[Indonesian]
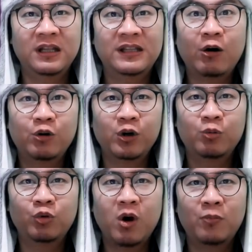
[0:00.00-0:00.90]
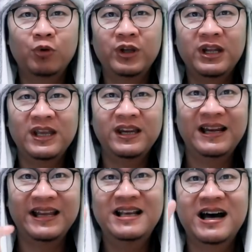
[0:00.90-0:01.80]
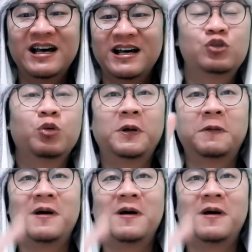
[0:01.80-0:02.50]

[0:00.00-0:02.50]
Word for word: di tahun 2020 ini di Liga Super